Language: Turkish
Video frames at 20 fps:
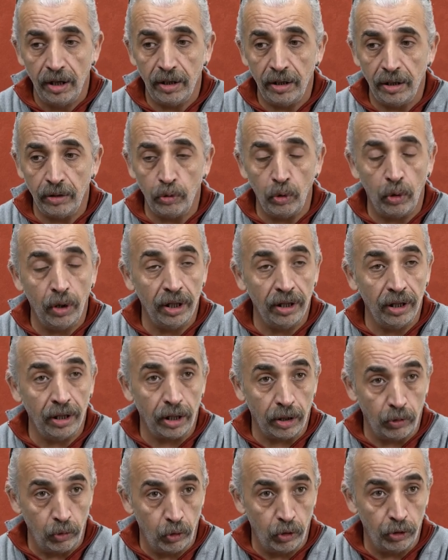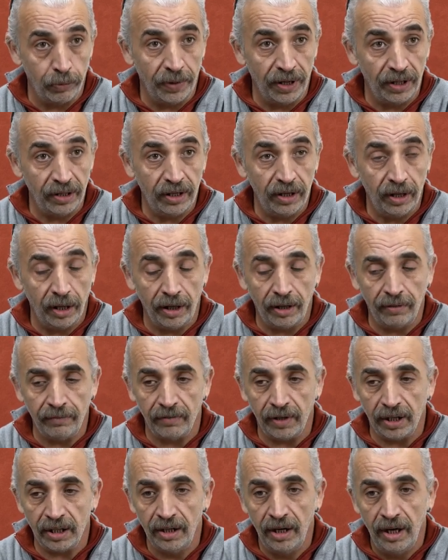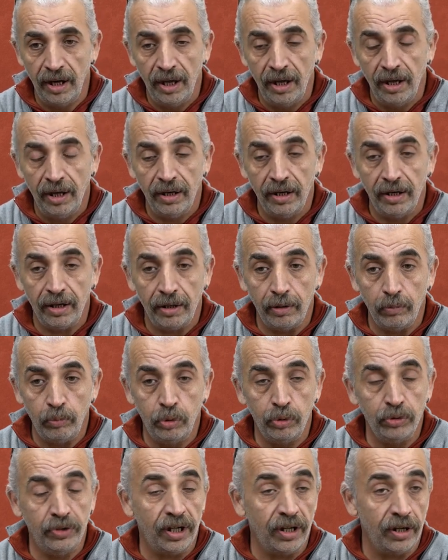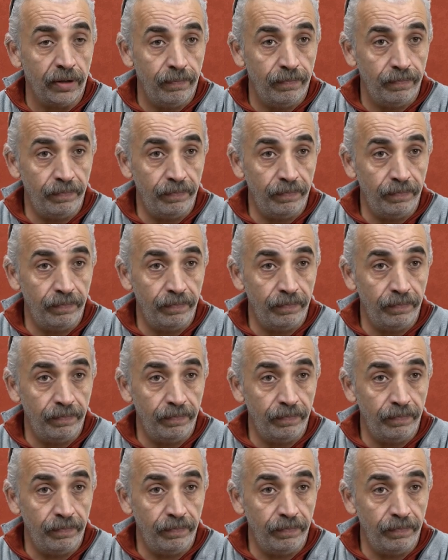e, doğal alan, ormanlık alan var. E, burada